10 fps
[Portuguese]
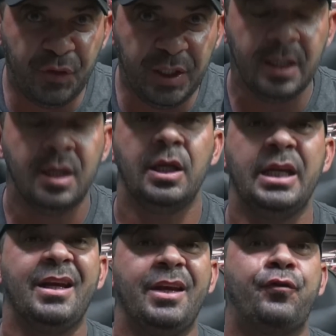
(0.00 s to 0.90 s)
e, e
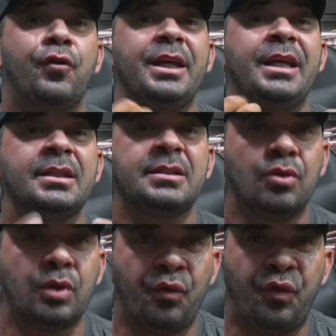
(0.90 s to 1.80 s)
foi isso que eu
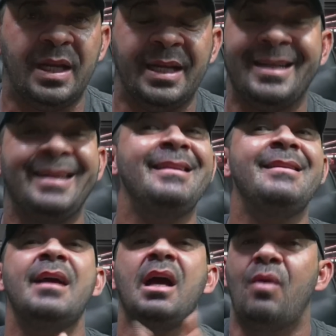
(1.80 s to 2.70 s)
falei, que
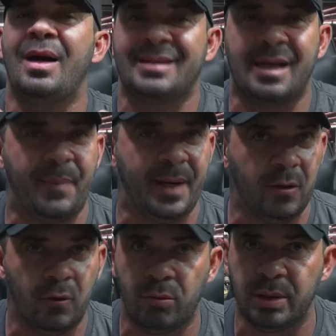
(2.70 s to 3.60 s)
não atrapalhou o
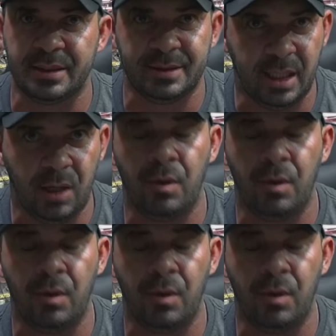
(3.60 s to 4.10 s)
Brandão,